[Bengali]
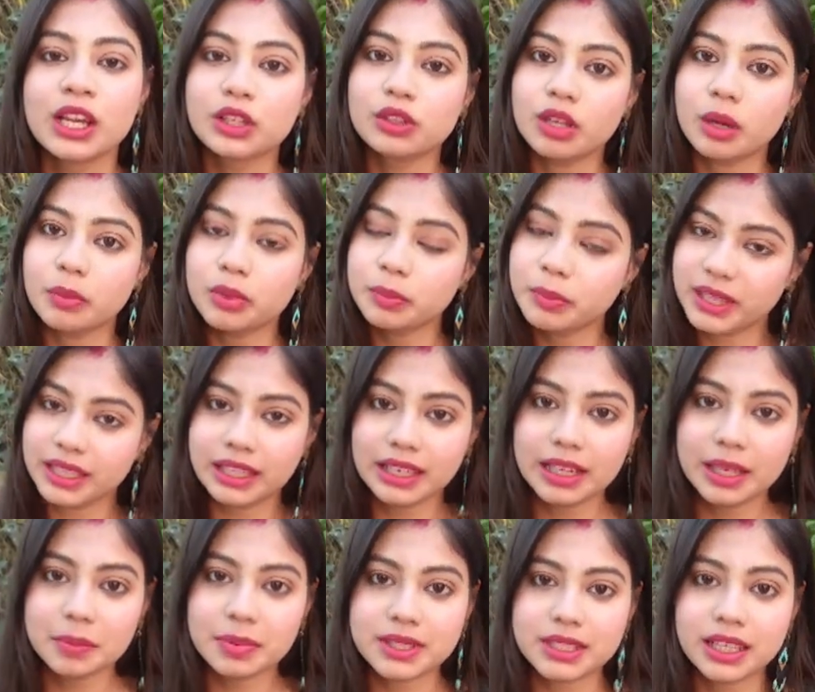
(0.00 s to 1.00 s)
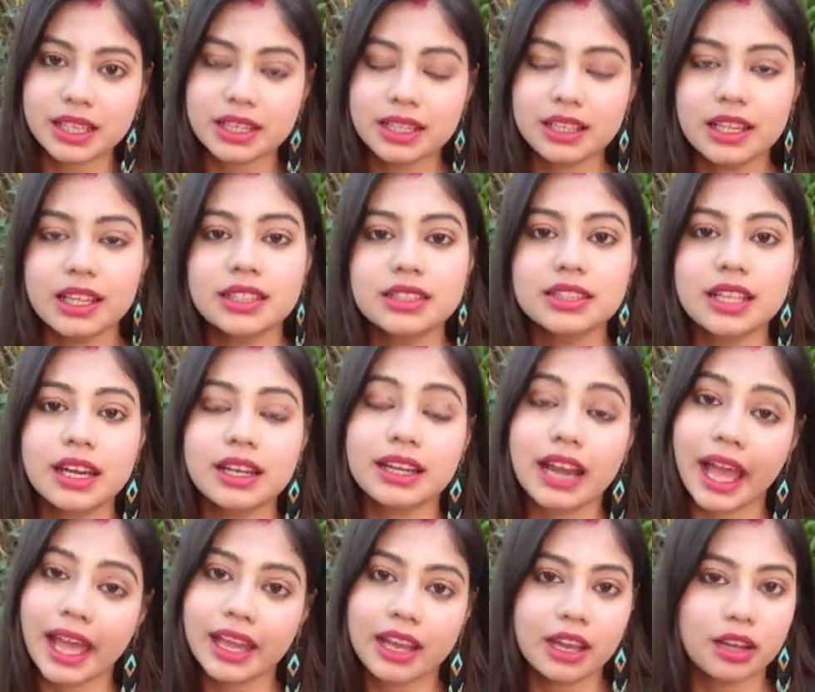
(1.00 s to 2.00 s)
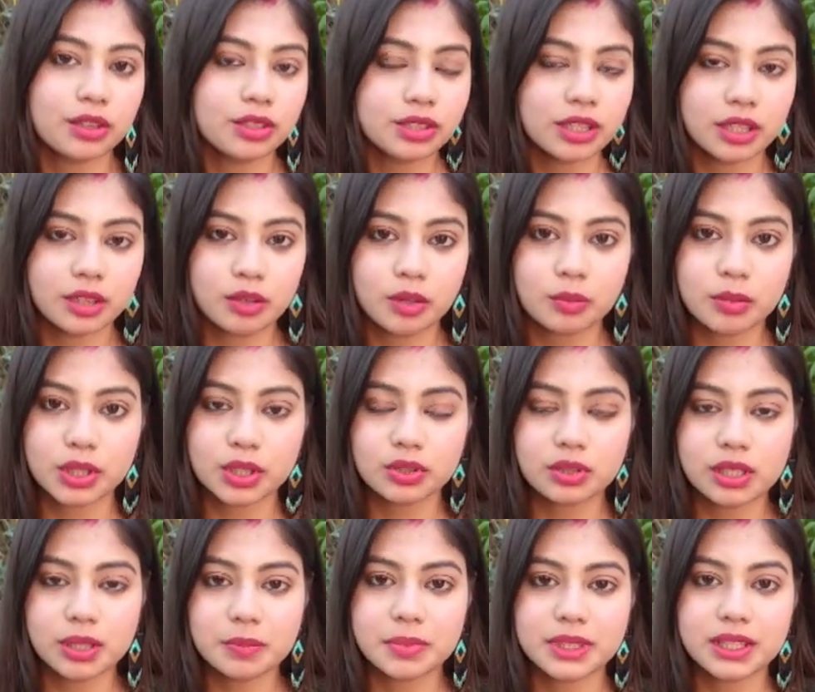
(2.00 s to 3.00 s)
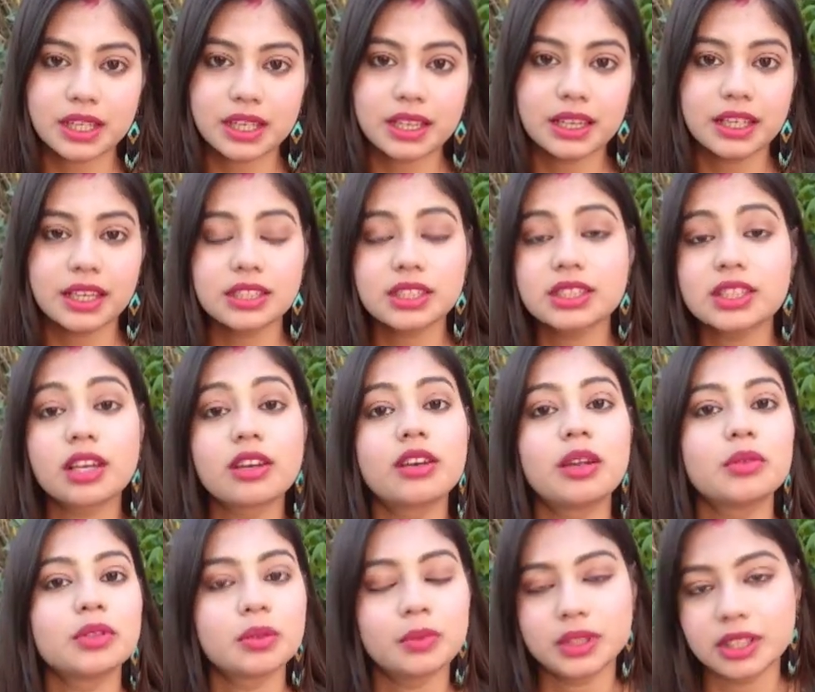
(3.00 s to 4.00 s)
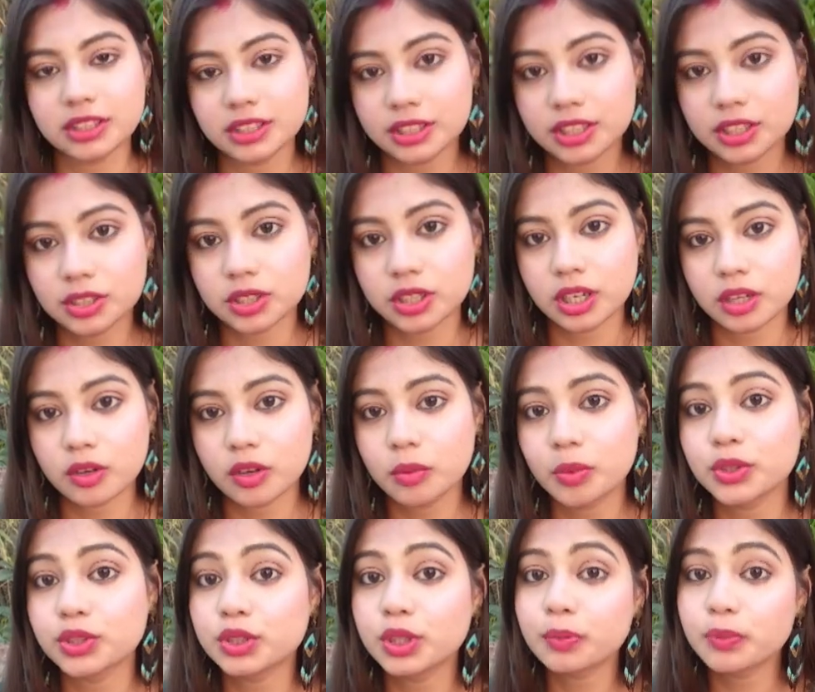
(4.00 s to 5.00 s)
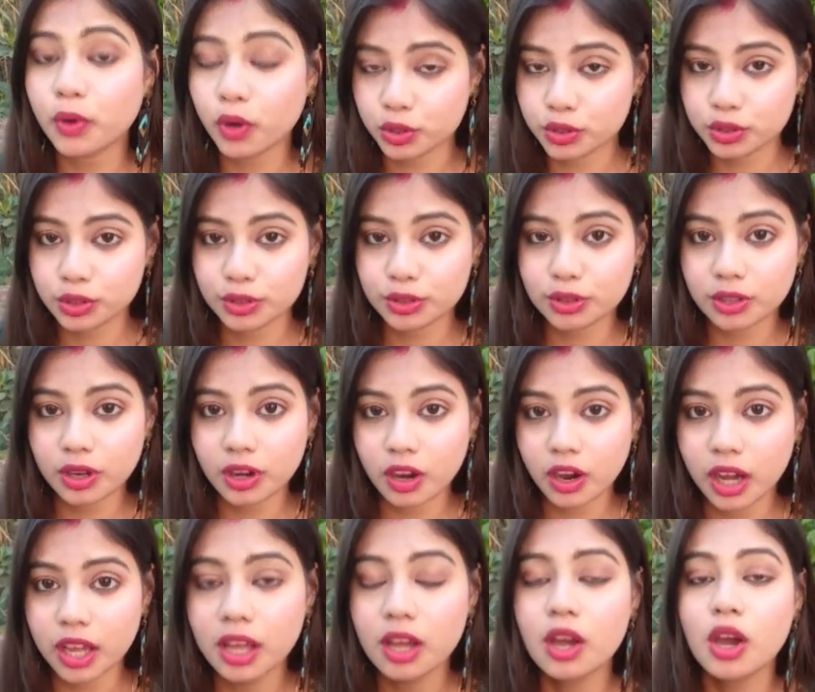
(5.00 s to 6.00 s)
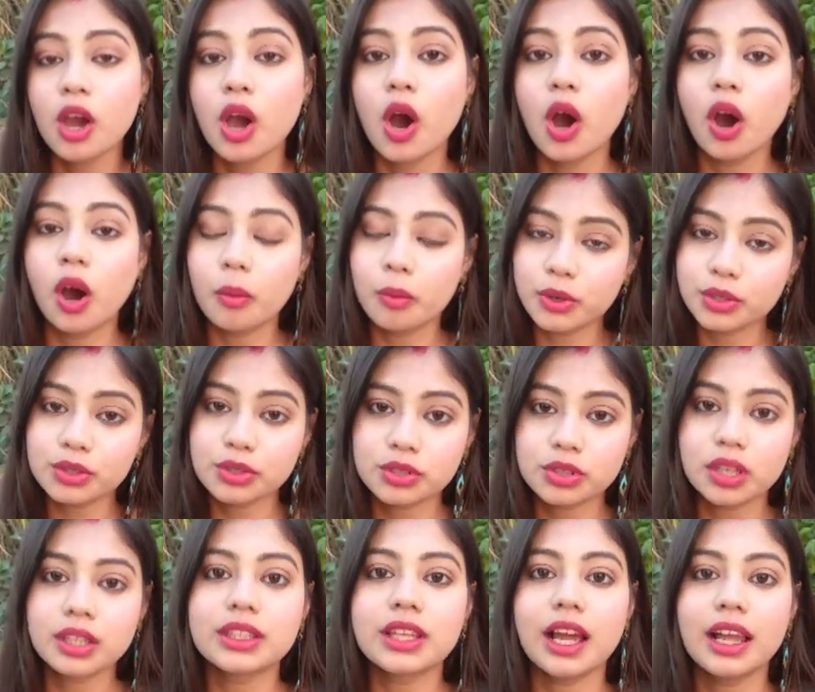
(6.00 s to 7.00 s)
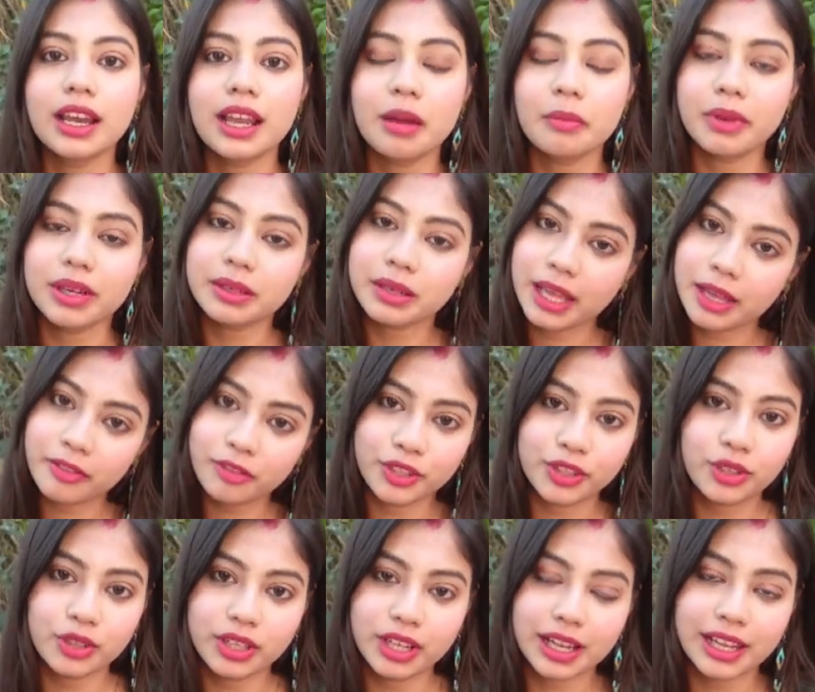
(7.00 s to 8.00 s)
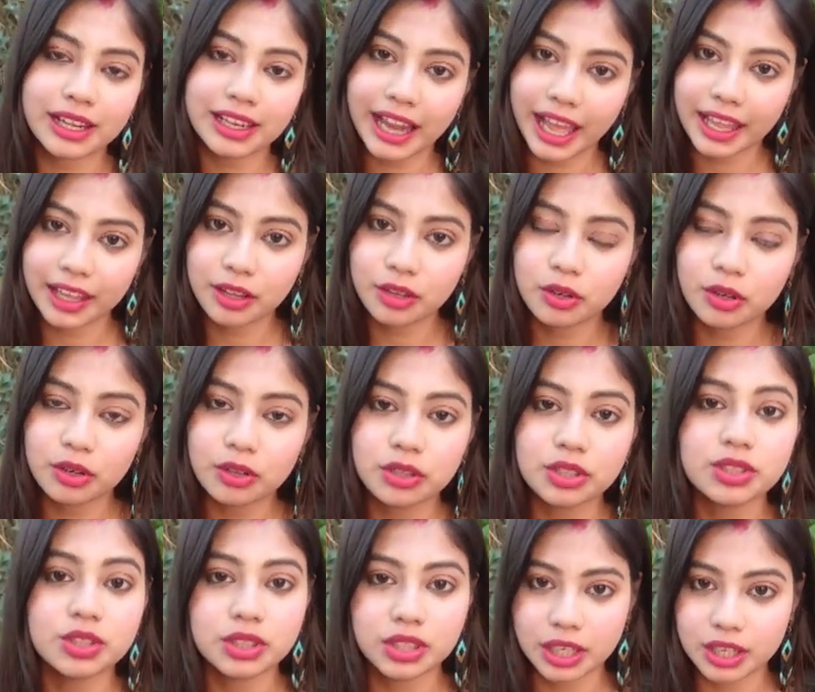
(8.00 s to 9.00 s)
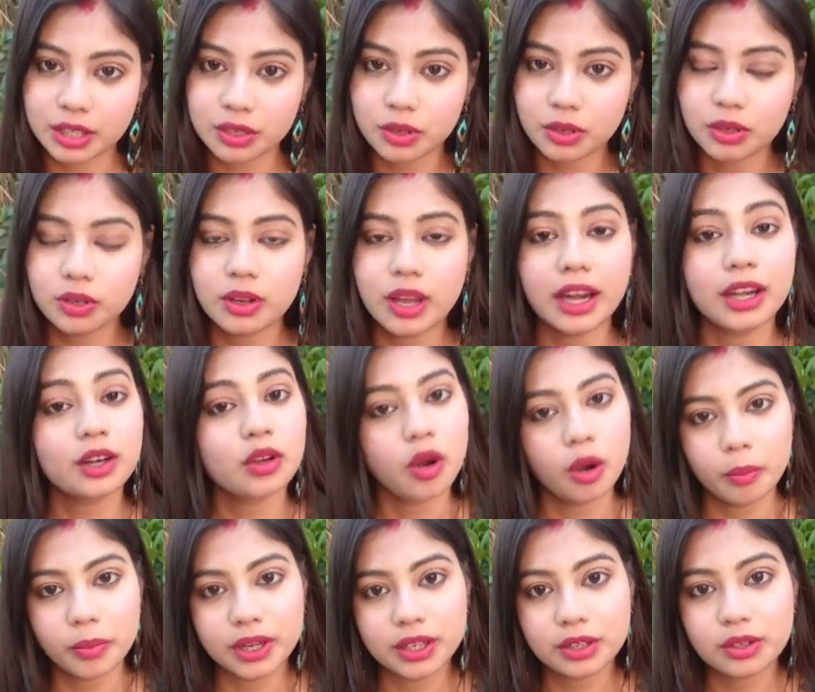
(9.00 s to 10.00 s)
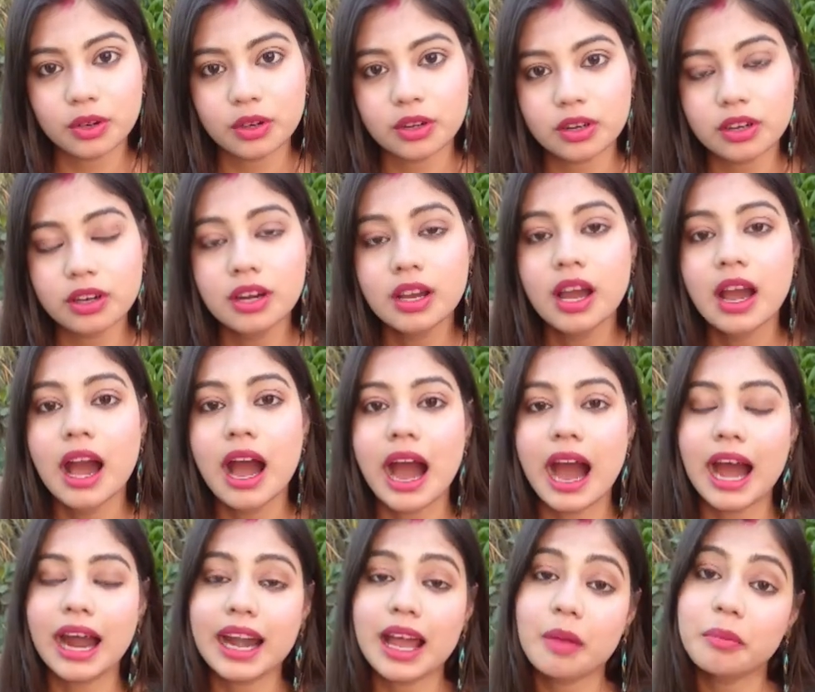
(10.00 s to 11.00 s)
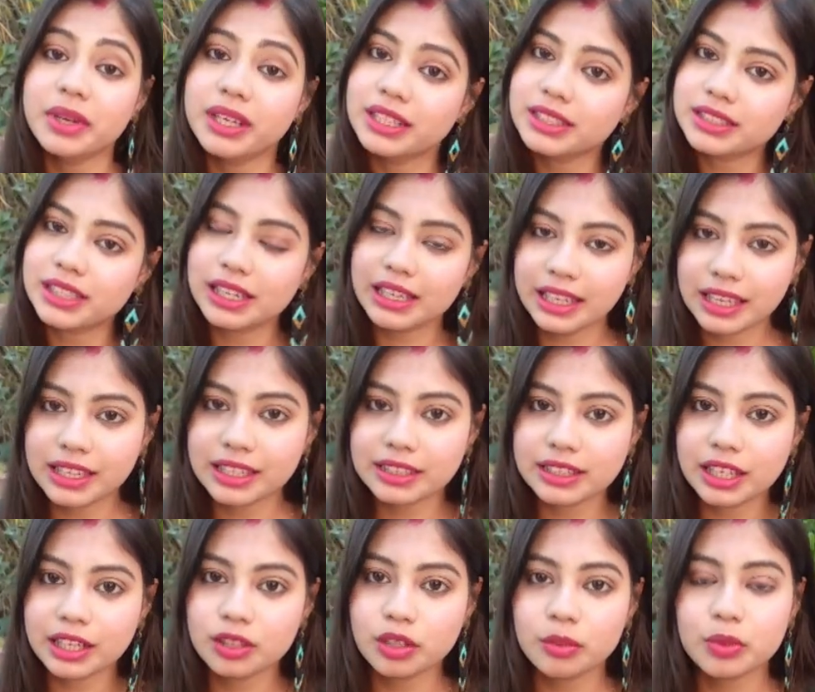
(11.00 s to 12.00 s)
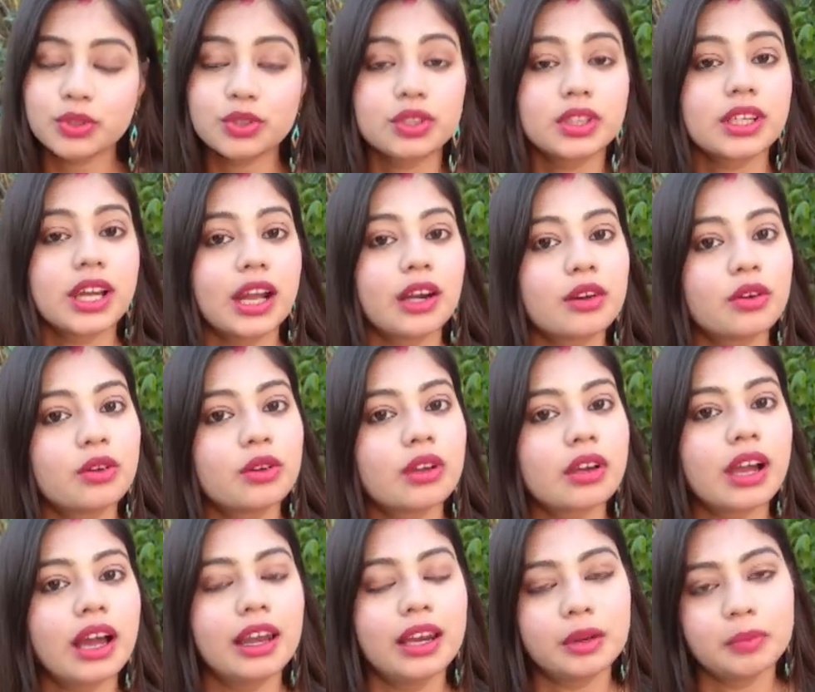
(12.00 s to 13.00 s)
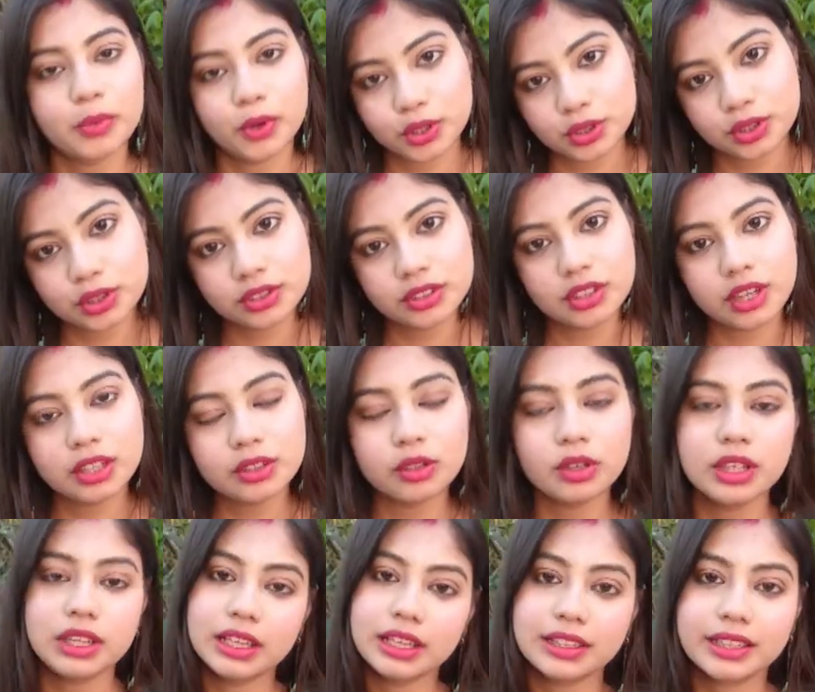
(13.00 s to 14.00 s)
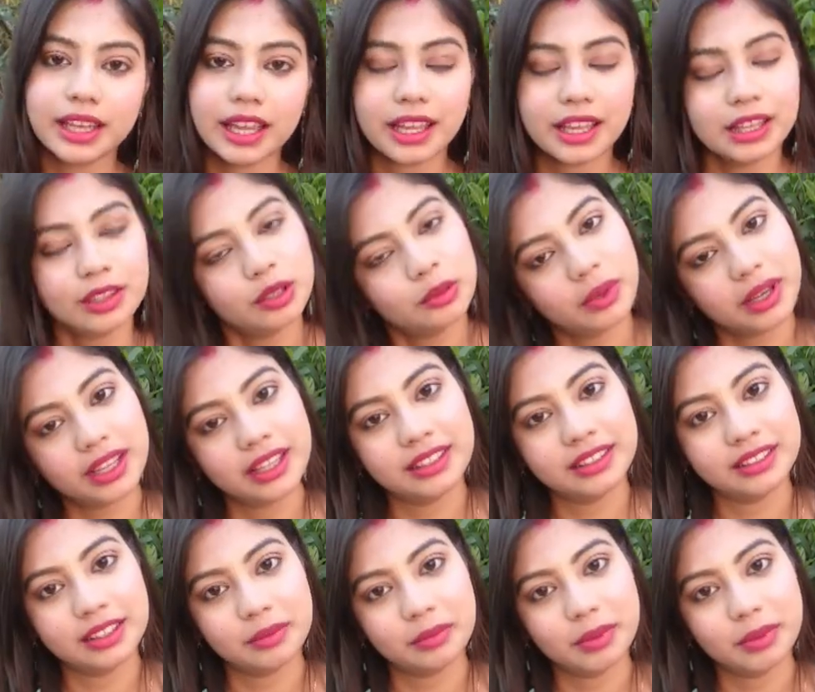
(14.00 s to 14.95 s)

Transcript: তো আমি মিনি লিপস্টিক কিনেছি আর নায়কারও সেরকম কিছু লিপস্টিক কিনেছি সেগুলো আমি তোমাদের সাথে শেয়ার করবো যদি পছন্দ হয় অবশ্যই তাহলে আমার এই ভিডিওটাকে লাইক করো শেয়ার করো অ্যান্ড কমেন্ট করো আর আমি নিচে লিঙ্ক দিয়ে দেবো যদি কারোর কোনো কালার পছন্দ হয় তো ওই লিঙ্ক থেকে গিয়ে তোমরা কিনতে